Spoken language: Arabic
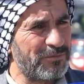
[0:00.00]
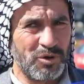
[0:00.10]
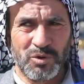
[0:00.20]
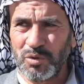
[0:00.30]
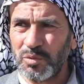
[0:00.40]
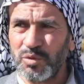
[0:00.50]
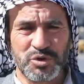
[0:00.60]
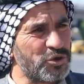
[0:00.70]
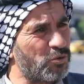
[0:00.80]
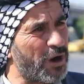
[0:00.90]
مو
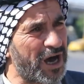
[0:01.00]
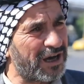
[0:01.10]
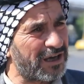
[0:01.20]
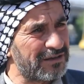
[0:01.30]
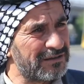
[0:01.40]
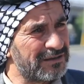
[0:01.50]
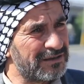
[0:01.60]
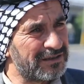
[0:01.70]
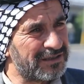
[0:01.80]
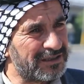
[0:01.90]
سواق
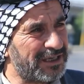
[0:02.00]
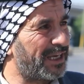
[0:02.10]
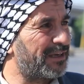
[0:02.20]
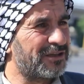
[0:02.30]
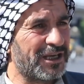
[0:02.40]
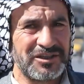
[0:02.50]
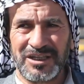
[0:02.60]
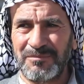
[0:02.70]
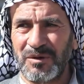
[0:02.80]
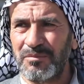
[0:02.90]
يعني انت
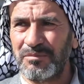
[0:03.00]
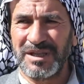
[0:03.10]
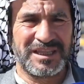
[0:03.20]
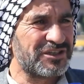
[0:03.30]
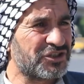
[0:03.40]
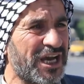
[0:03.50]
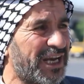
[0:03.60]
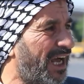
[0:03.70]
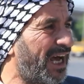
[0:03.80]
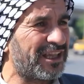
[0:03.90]
مثل
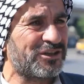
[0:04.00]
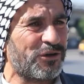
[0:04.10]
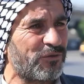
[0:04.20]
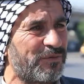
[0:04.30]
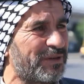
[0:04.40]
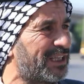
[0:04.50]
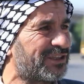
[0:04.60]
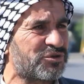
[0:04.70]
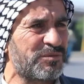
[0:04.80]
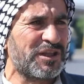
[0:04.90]
الشارع هذا تعرف مثل
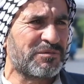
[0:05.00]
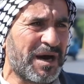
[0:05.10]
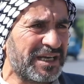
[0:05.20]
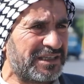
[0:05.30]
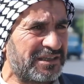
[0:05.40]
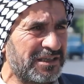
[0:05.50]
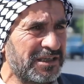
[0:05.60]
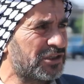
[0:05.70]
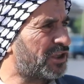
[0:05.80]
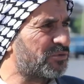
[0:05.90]
تمشي بيه 80
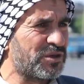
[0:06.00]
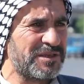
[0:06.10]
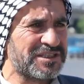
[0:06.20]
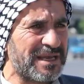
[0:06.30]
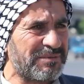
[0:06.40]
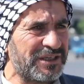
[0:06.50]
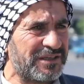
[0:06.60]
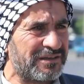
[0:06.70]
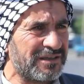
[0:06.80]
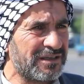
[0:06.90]
تمشي بيه
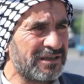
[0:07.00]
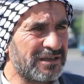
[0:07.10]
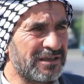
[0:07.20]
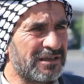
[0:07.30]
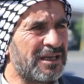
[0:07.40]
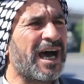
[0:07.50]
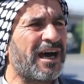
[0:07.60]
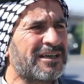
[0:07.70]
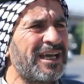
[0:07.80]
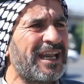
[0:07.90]
70 لا
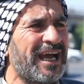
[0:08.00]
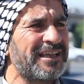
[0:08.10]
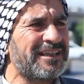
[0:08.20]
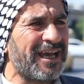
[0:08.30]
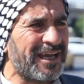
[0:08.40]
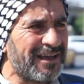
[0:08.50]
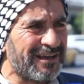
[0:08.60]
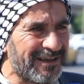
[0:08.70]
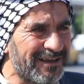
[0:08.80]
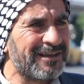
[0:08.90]
كله عده
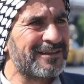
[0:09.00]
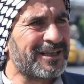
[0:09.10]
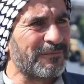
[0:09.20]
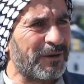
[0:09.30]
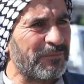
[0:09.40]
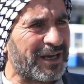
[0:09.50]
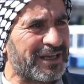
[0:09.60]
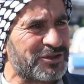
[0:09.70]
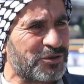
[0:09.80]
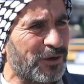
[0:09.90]
تمرع ما
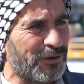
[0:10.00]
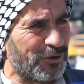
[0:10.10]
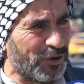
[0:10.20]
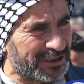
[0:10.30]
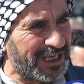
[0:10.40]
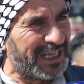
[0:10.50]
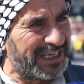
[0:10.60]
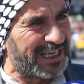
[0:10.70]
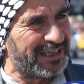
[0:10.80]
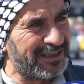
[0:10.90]
راي
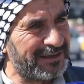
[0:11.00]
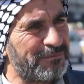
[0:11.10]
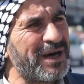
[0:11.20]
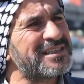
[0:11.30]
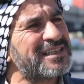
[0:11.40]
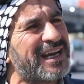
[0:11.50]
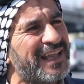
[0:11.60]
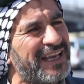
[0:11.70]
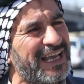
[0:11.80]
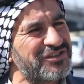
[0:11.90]
قول ما يصير
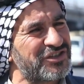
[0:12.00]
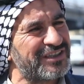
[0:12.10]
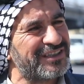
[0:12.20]
هذا الحكي